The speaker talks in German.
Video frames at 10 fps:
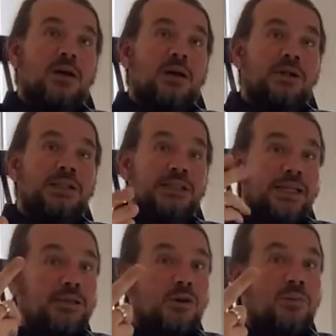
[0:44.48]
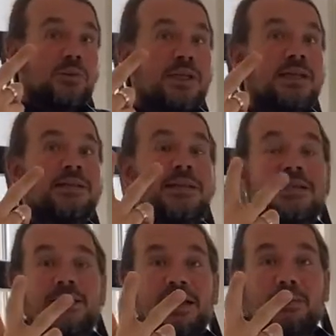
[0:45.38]
Und die dritte Kompetenz
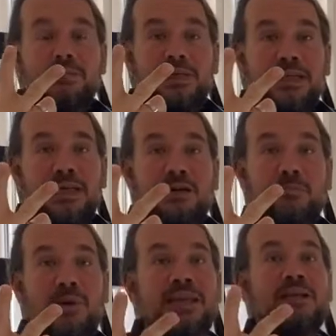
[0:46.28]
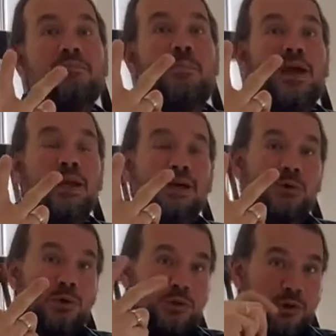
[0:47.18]
ist eben die
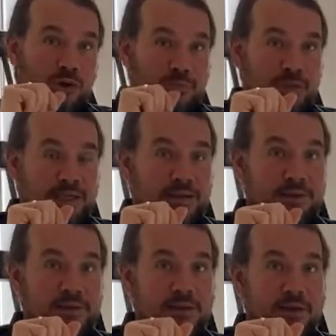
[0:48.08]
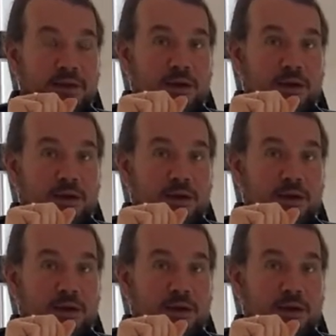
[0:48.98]
medienpädagogische Kompetenz.